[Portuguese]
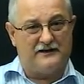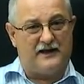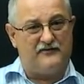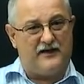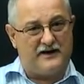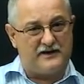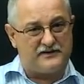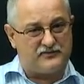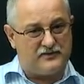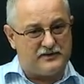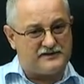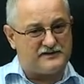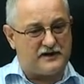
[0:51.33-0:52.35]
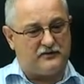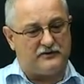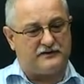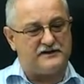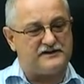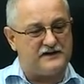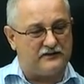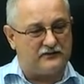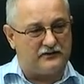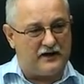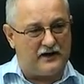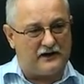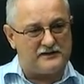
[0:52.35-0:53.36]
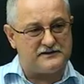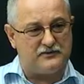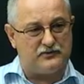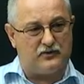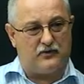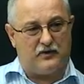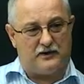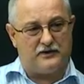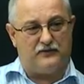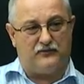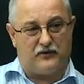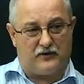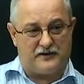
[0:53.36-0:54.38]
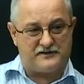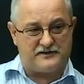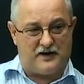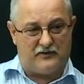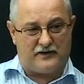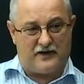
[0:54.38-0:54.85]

Tem várias coisas acontecendo. Tem a questão do Código Florestal,